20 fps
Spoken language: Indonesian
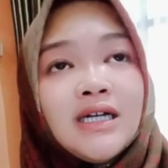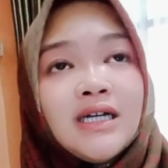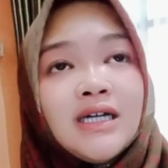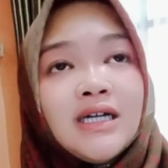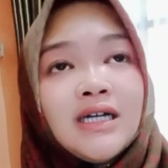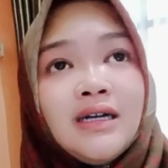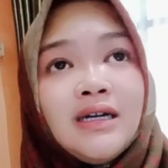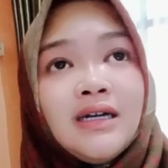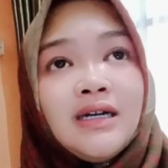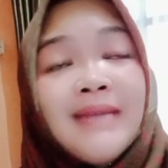
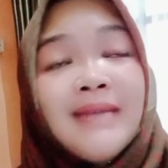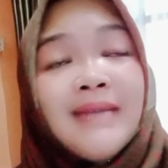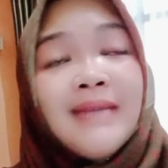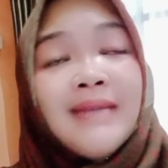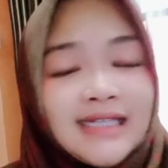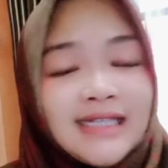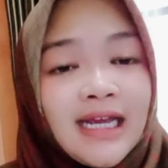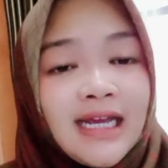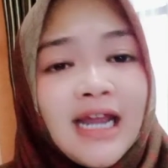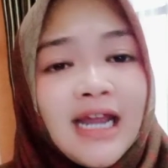
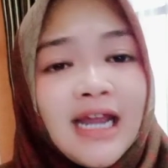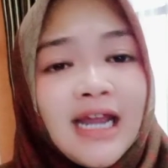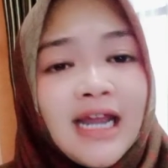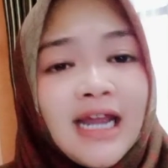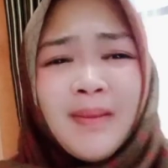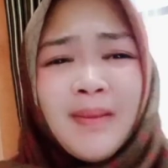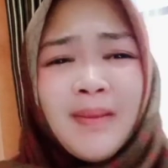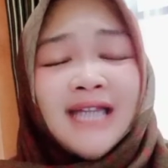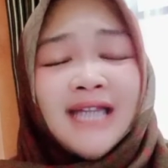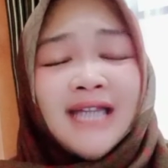ngebilasnya dan
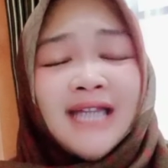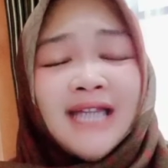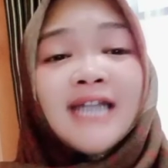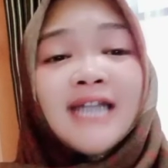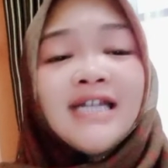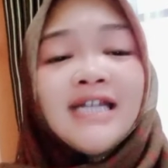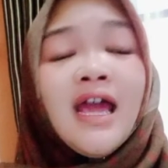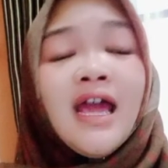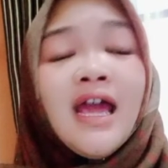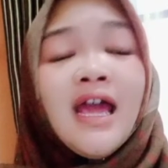memang
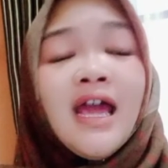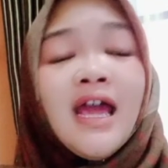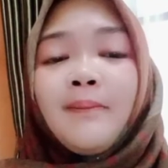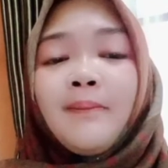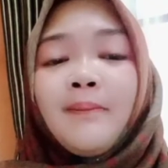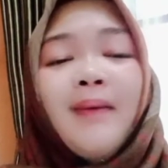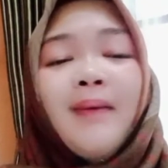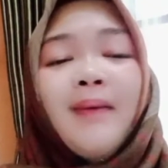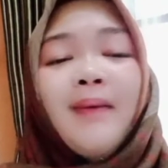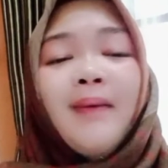takarannya
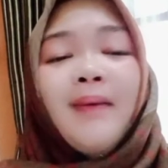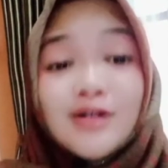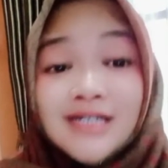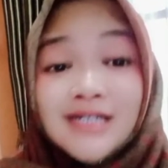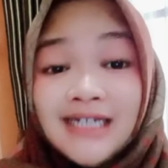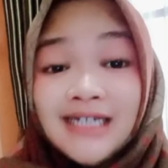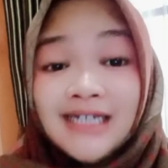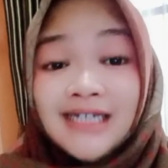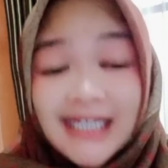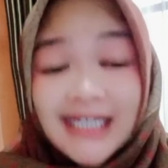memang harus
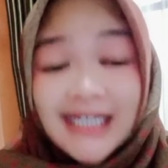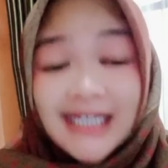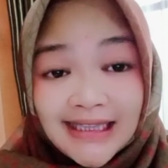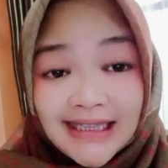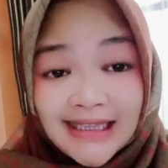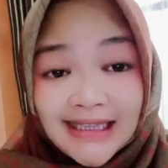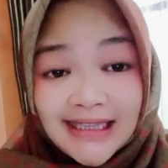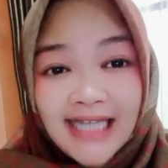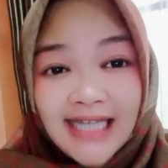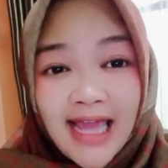sedikit
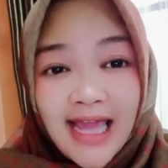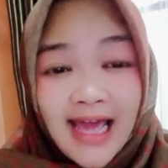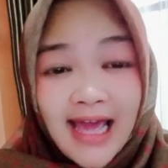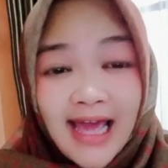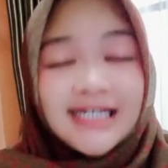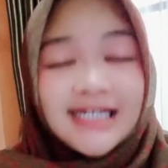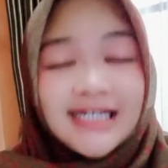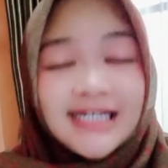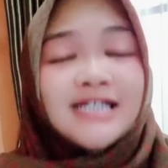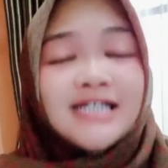ya.
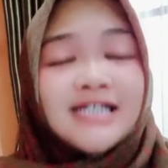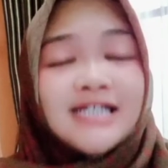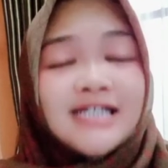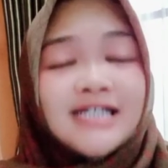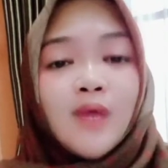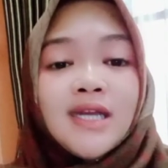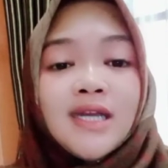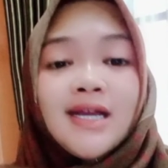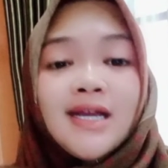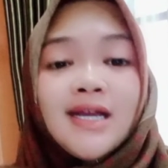Jadi
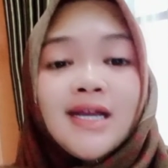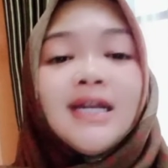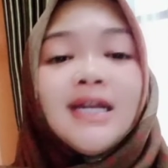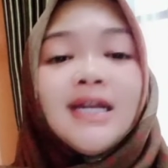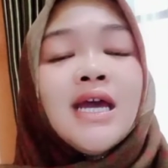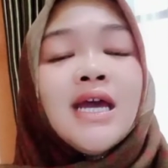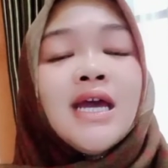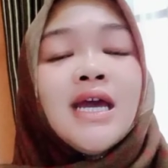sesuai dengan